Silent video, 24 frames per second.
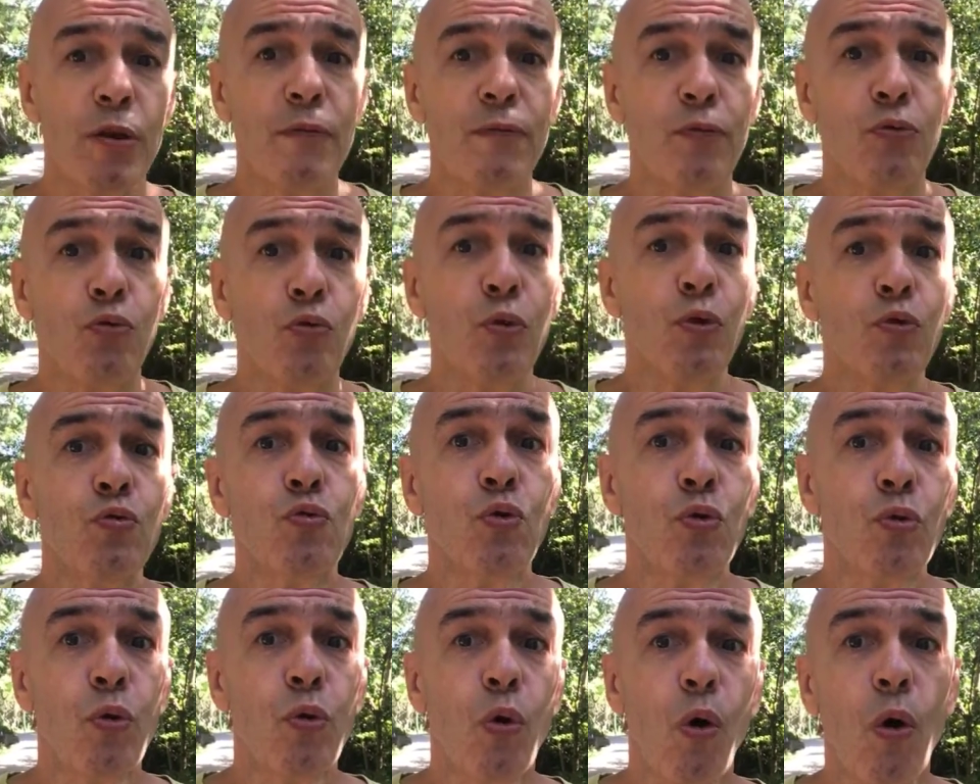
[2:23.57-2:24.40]
evoluiu
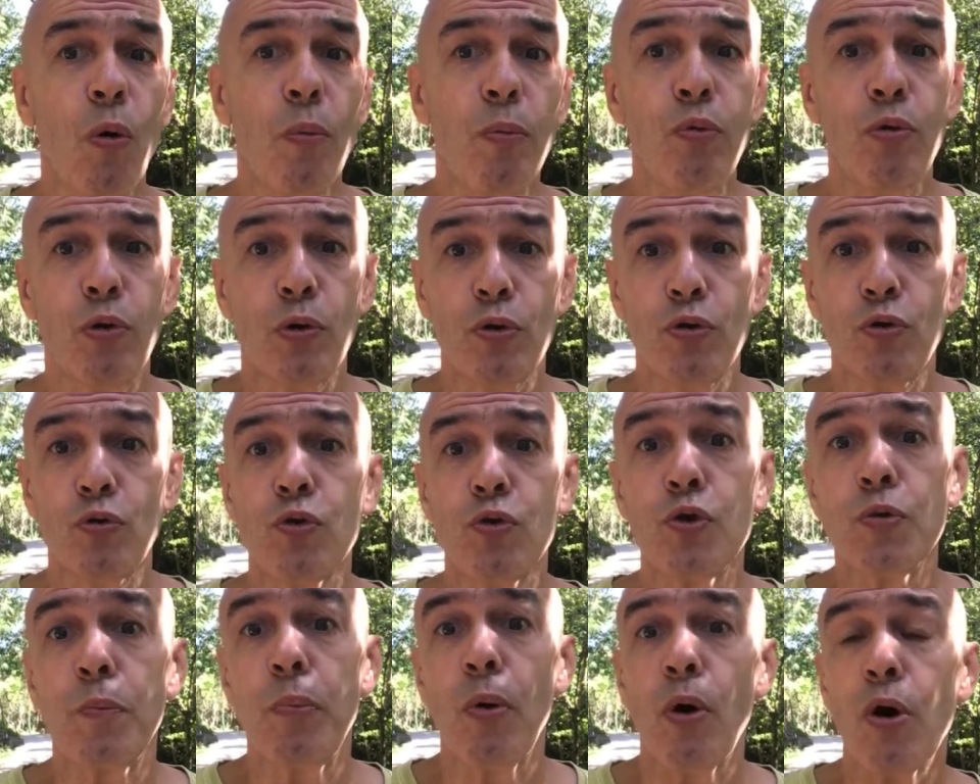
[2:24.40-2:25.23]
do lobo e
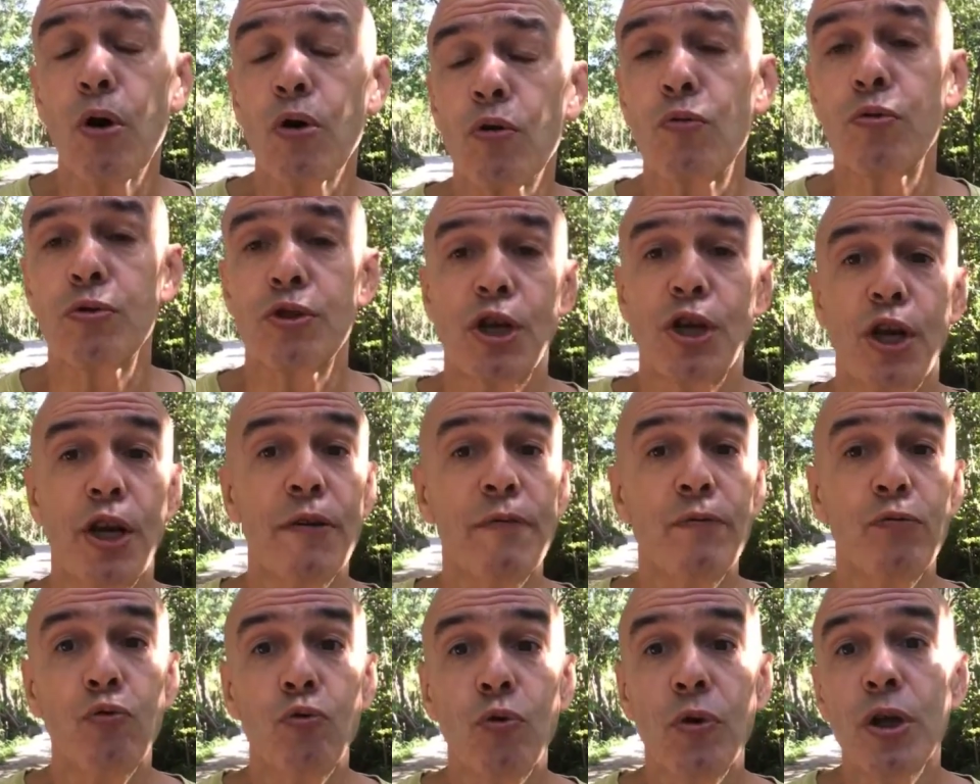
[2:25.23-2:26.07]
os porcos
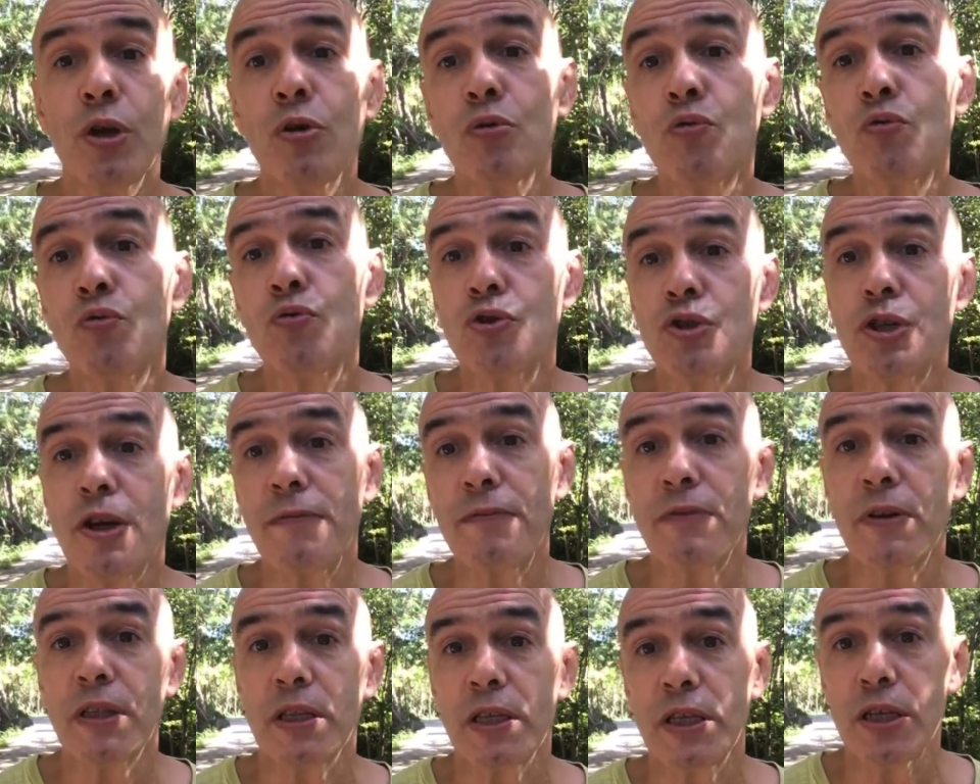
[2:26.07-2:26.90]
evoluíram dos
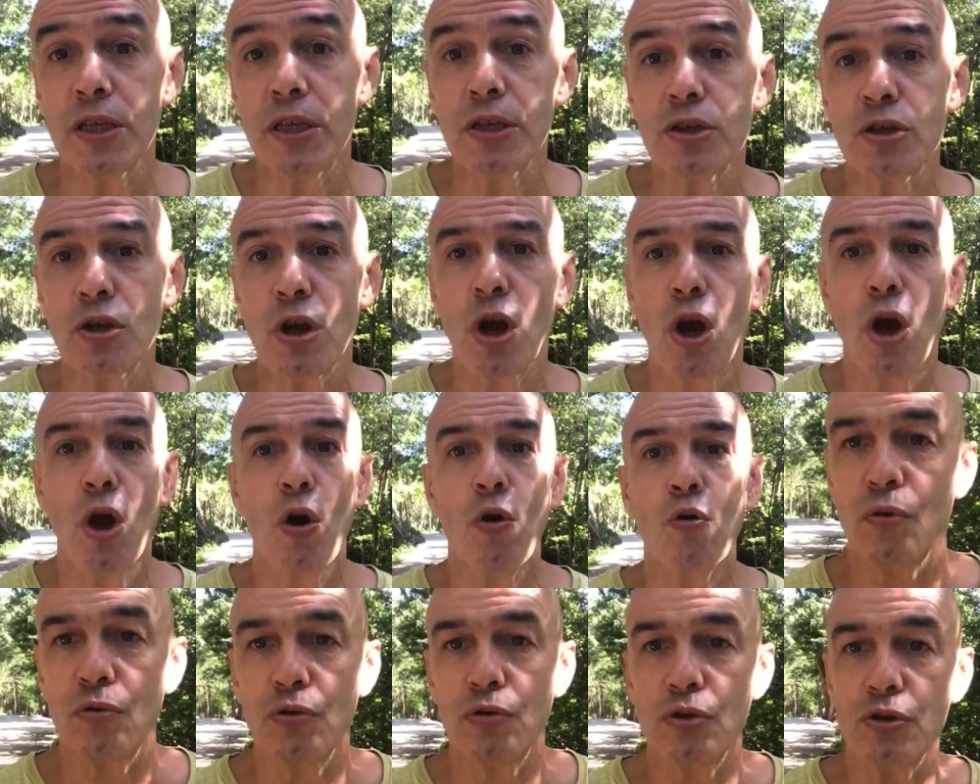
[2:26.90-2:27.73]
javalis,
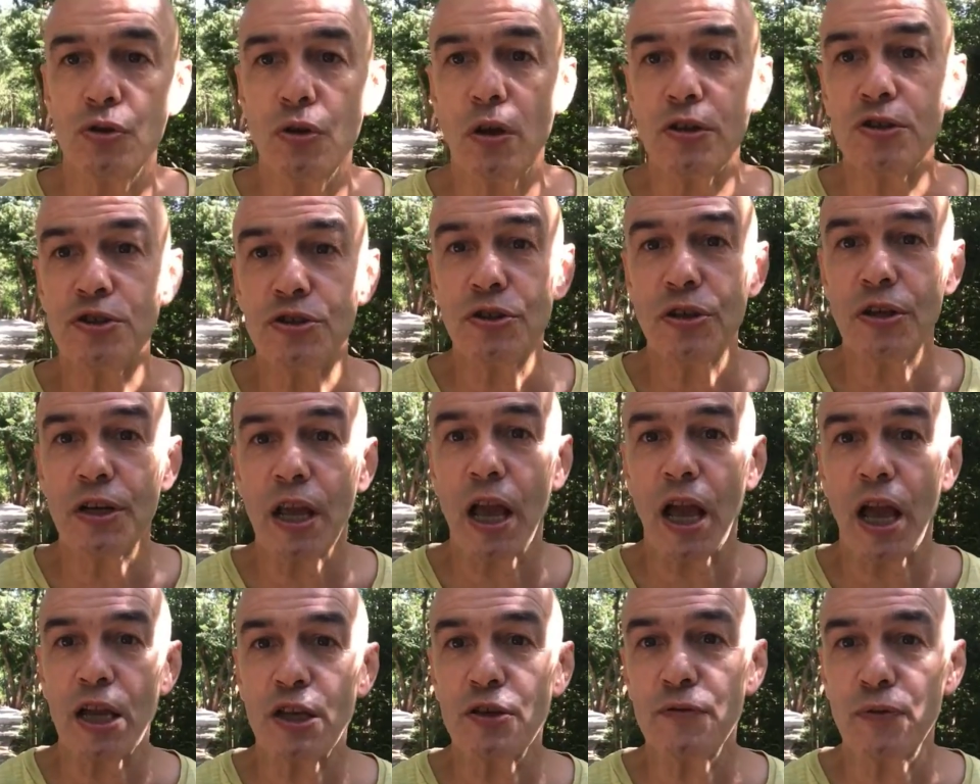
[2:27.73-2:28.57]
os nossos
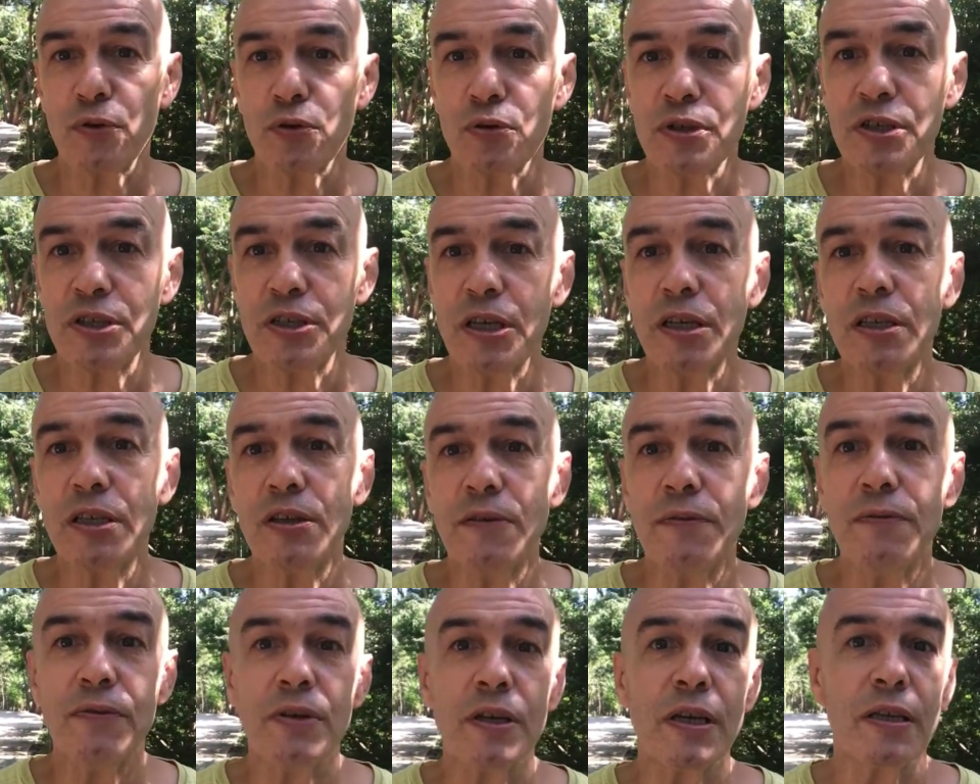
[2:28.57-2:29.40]
cereais foram
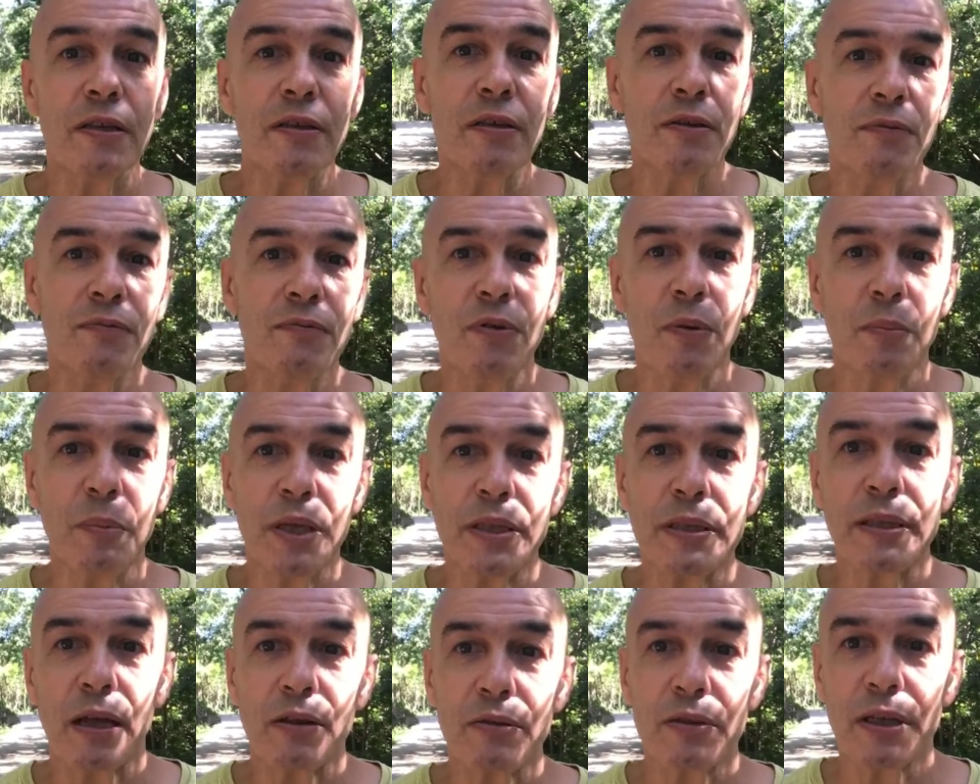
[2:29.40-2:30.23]

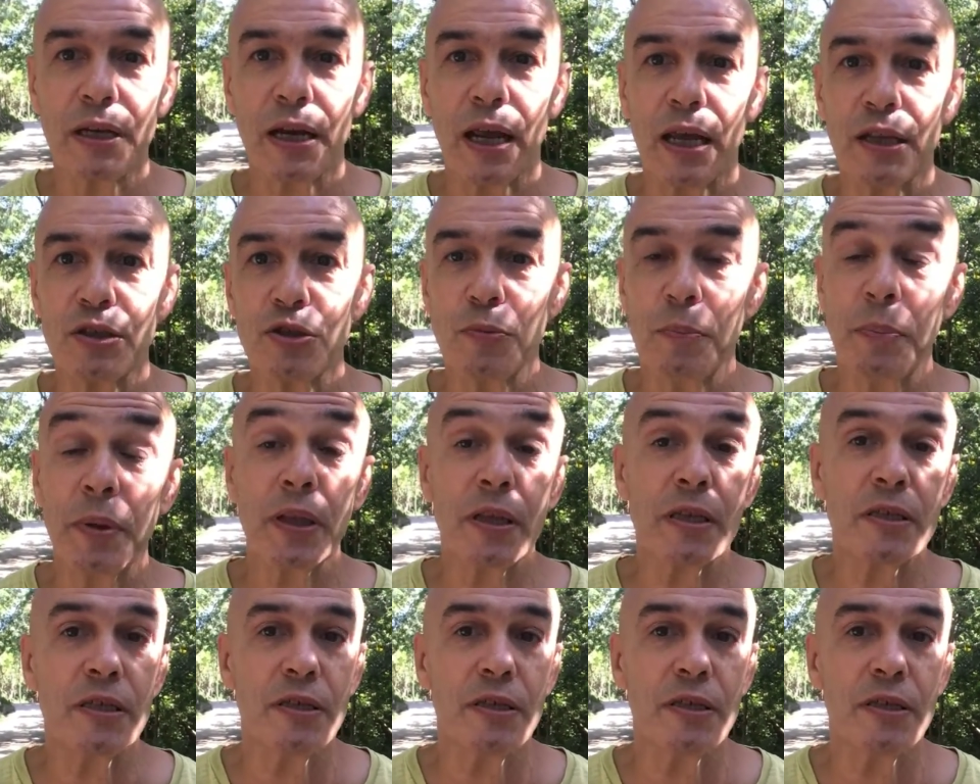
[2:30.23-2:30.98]
significativamente alterados pela